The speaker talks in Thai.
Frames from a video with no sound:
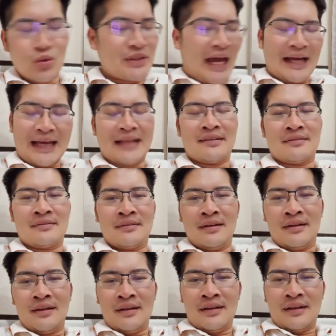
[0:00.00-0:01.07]
จักกัน
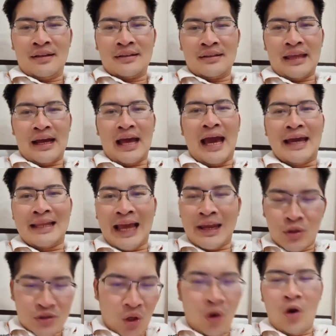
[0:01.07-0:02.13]
แต่ใครไล่ลุ
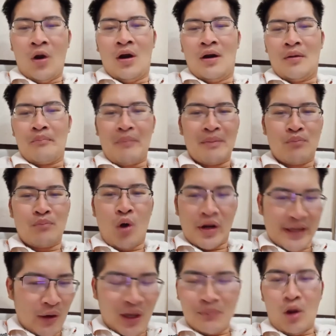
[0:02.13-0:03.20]
งตู่เป็นพวกเดี
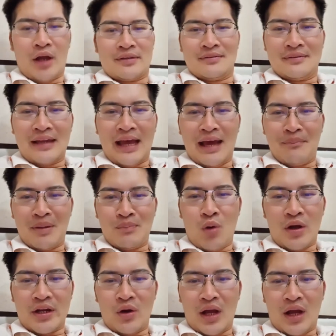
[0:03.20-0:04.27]
ยวกันหมดนะฮะเป็นพว
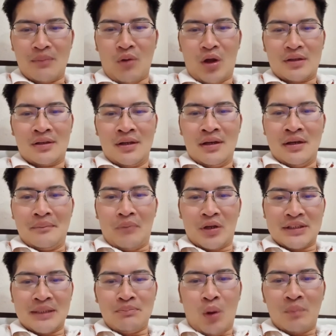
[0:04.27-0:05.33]
กเดียวกันหมดเพราะ
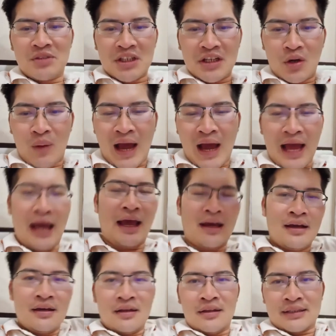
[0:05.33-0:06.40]
ฉะนั้นผมถือว่า
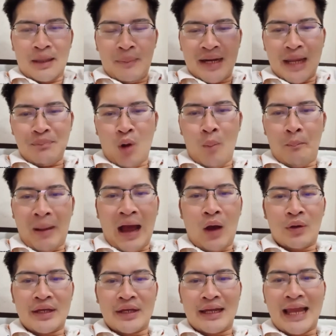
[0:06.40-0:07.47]
ธรรมนัสพรหมเผ่า
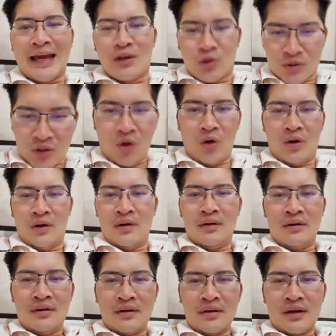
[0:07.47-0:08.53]
เนี่ยไล่ลุงตู่
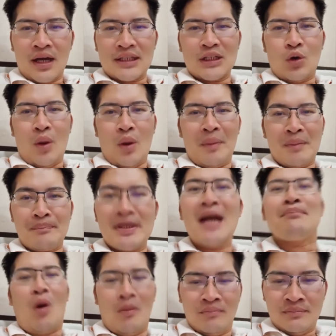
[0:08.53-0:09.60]
ก็ถือว่าเป็นเพื่อน
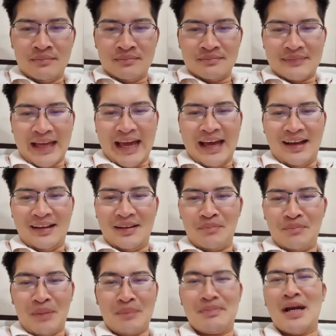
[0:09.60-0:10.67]
ผมนะ
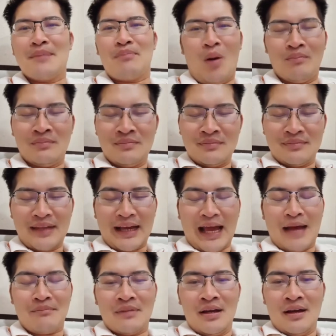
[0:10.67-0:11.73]
เป็นเพื่อนผมนะค
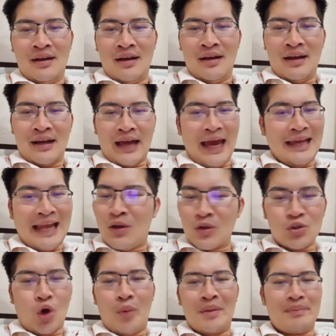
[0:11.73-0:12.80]
รับใครไล่ลุง
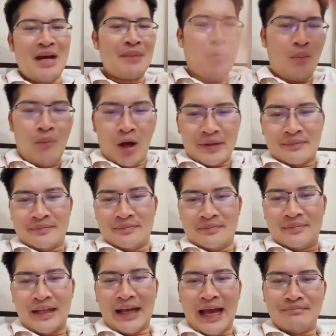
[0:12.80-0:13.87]
ตู่เป็นเพื่อนผมหมด
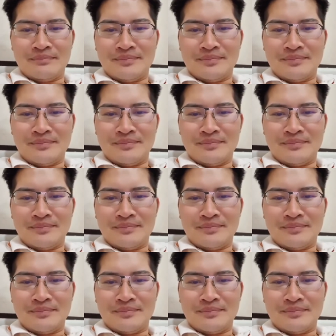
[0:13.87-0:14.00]
นะครับ